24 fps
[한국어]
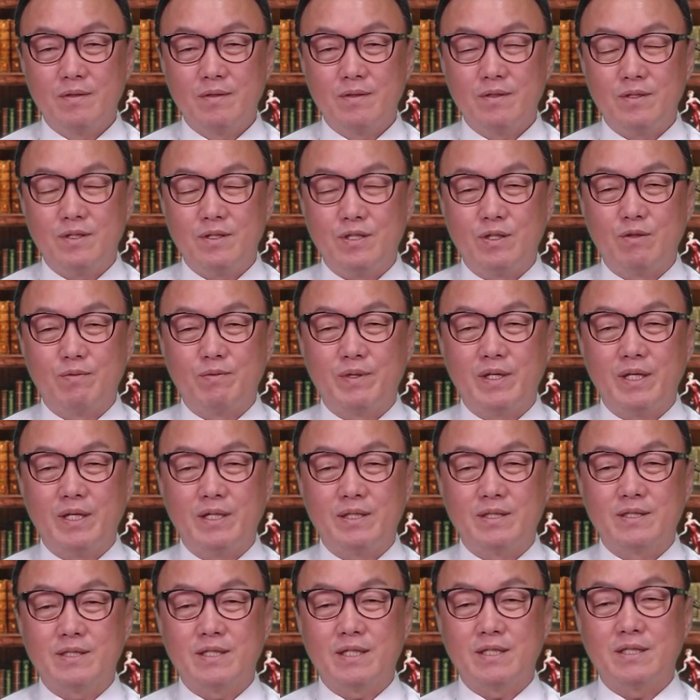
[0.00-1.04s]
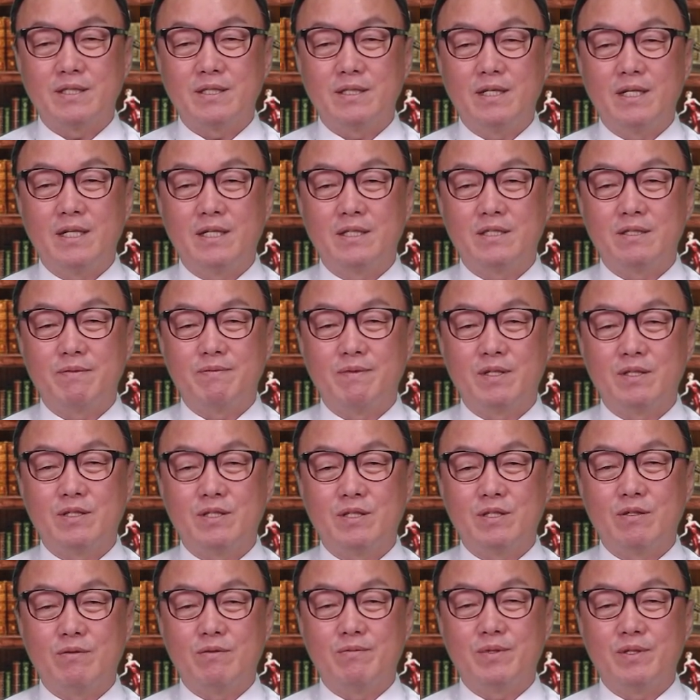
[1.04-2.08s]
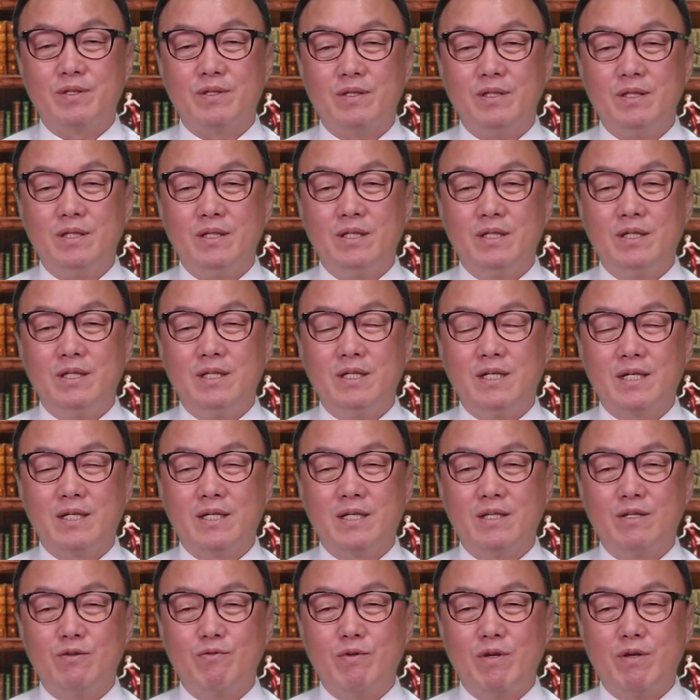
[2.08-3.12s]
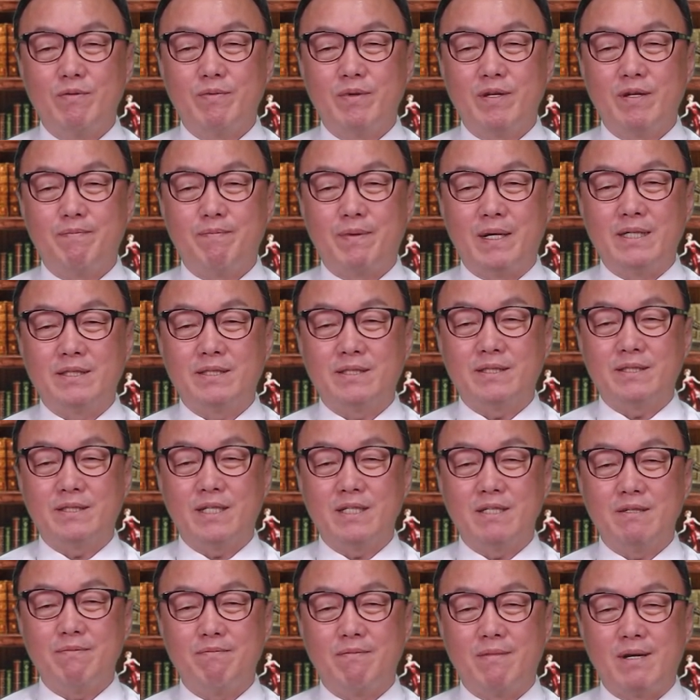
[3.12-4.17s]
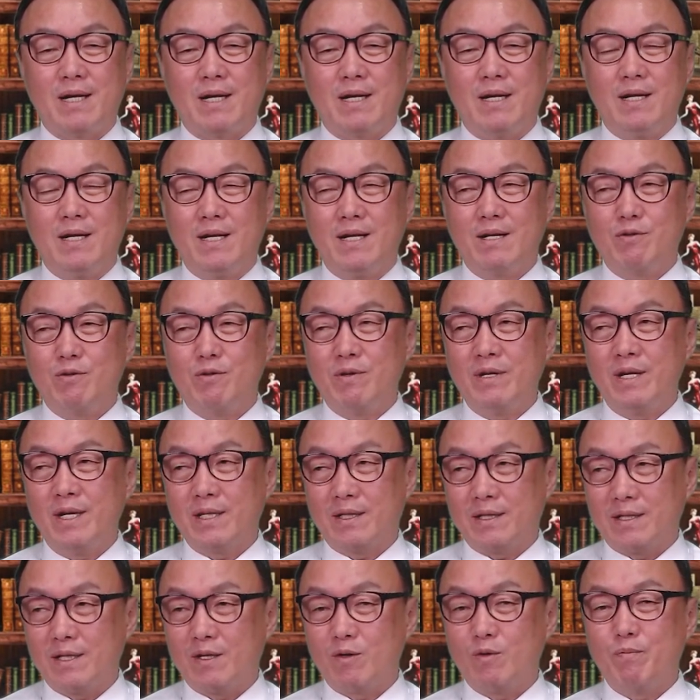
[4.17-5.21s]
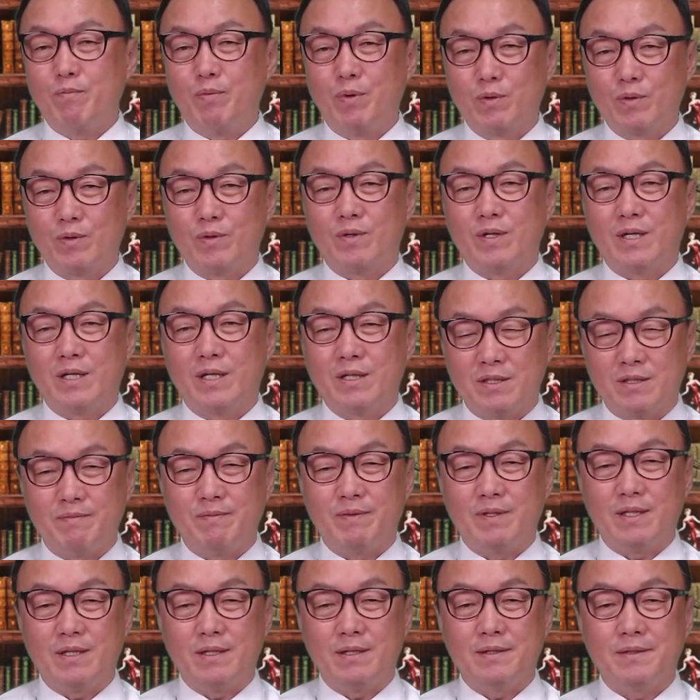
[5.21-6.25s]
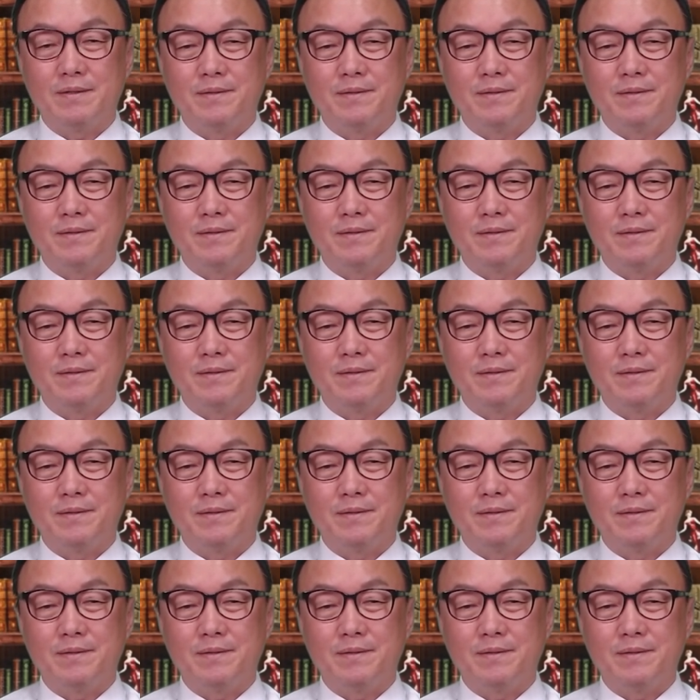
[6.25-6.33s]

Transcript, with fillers: 지도부에 이런 사실을 알지만 지도부는 이 이야기를 외부에 발설하지 말라고 했다고 폭로를 한 것입니다.